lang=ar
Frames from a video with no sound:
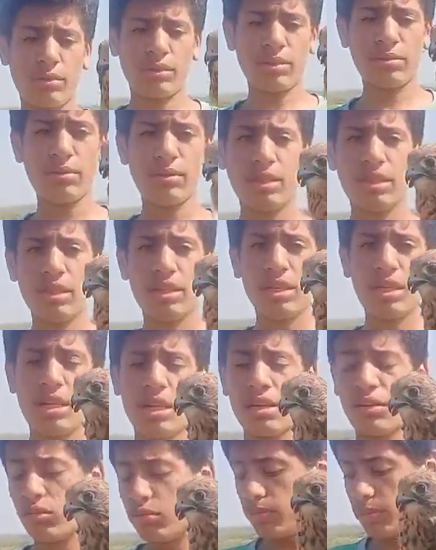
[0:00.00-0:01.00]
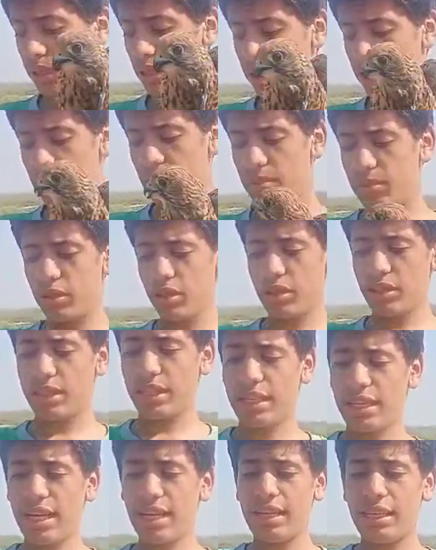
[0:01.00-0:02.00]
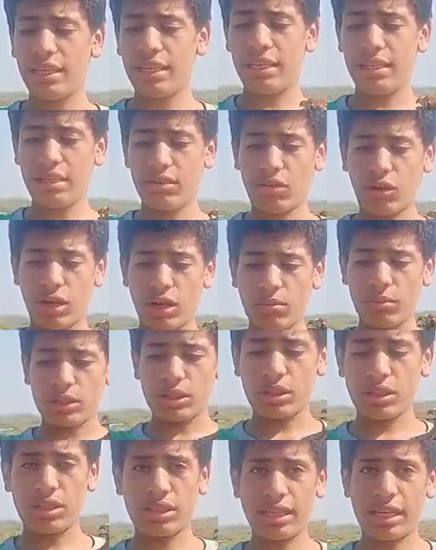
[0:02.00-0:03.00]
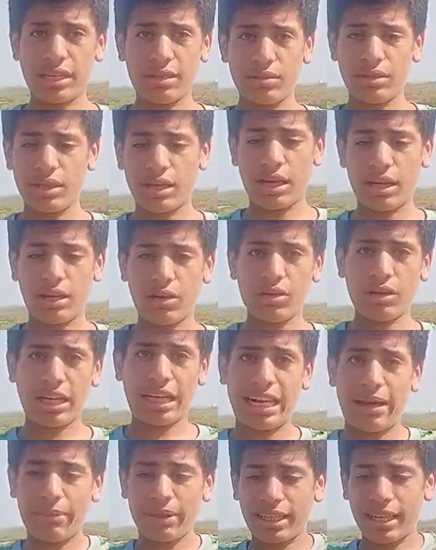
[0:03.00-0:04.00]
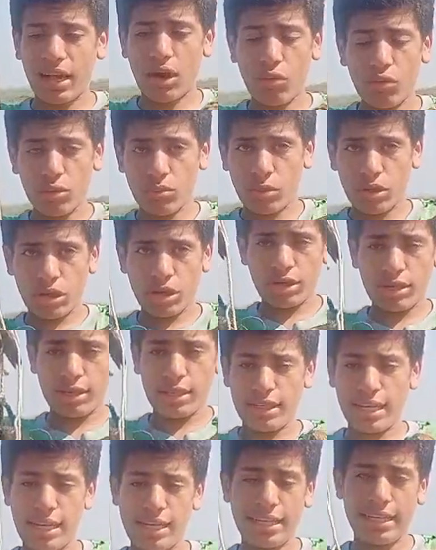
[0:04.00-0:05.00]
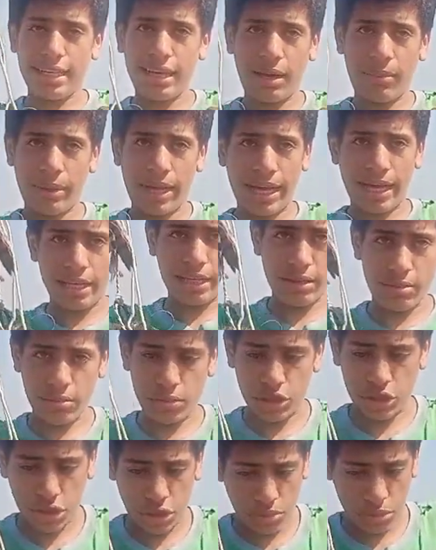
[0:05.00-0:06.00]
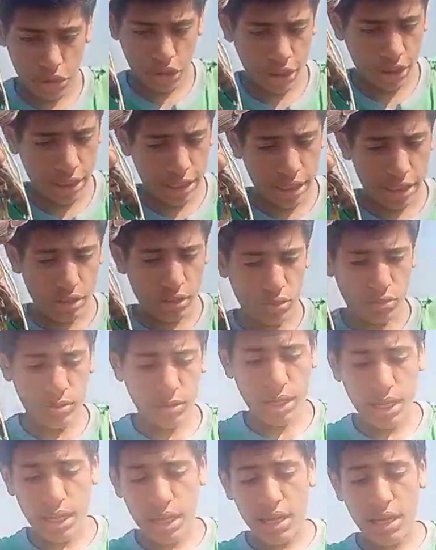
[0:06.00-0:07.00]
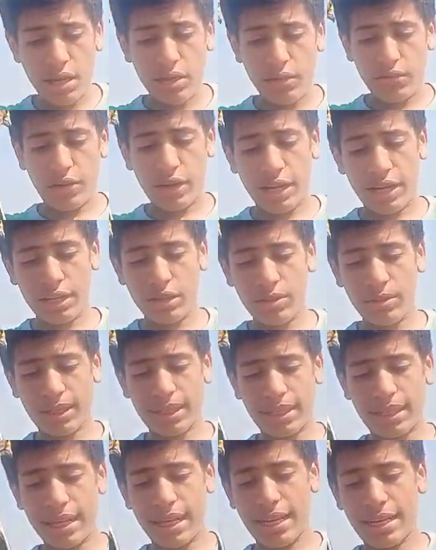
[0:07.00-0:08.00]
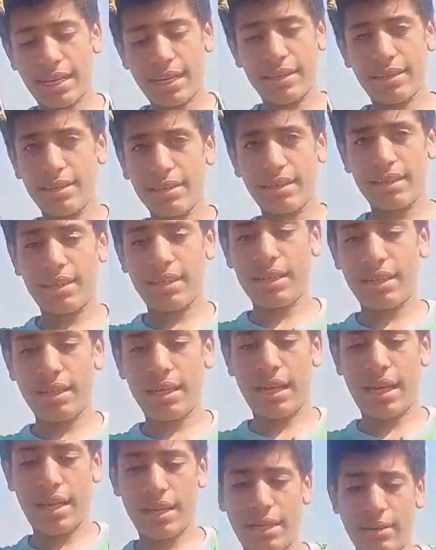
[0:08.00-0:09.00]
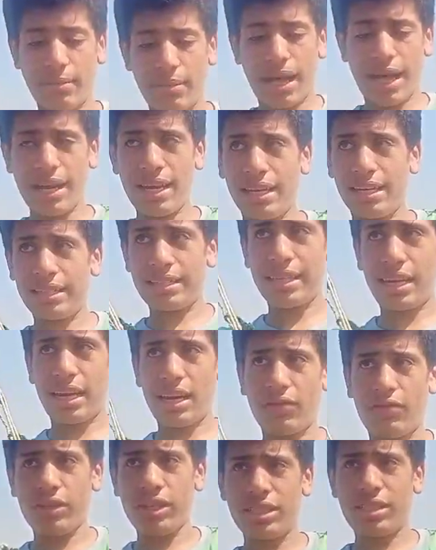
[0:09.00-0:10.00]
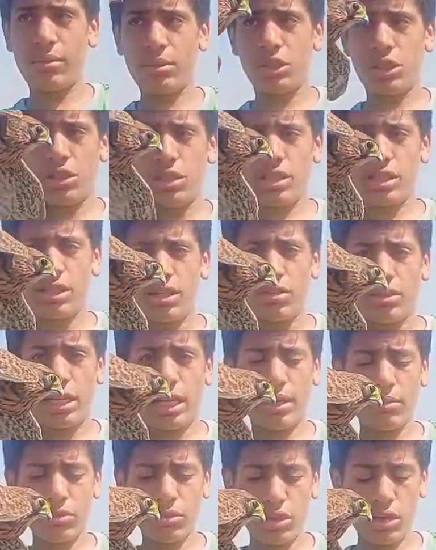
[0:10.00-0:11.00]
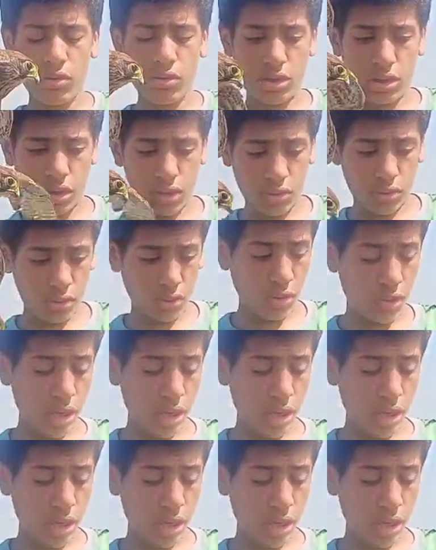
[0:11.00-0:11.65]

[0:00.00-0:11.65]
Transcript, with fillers: تمام بطريقه النقل والله بصيت يعني انا انا عامه اول مره النقل ينجح معايا مش مش هضحك عليكم فيا دوبك كان كان معلق نزل على الفريسه بالشراز دوت الحمد لله واصطادته